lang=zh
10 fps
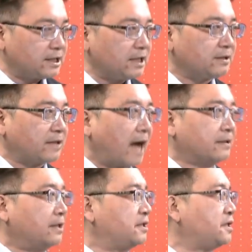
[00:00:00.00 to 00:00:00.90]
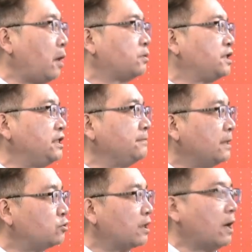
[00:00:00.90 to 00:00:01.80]
进党的小鸡
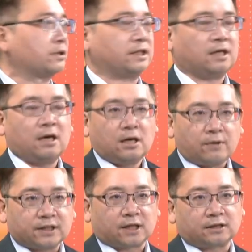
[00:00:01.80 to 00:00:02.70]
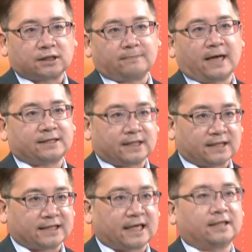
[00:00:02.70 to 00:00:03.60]
们最高兴，因为陈其迈现
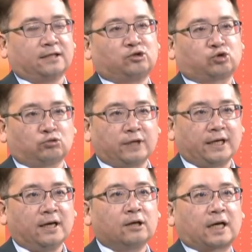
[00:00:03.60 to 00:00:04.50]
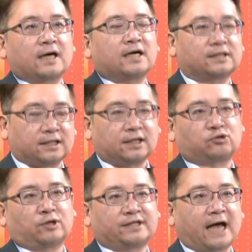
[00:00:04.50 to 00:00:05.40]
在在冷处理跟柯震的
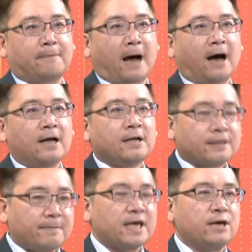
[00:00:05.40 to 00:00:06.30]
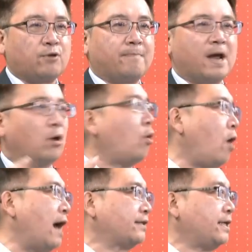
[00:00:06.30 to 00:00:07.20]
选战嘛，那么议员没有
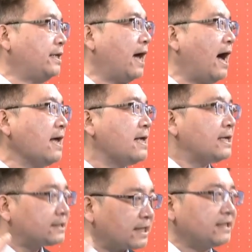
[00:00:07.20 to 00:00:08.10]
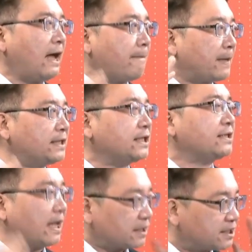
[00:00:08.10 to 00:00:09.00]
话题啊。现在民进
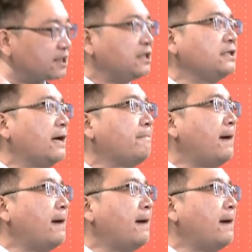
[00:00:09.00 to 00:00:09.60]
党的新人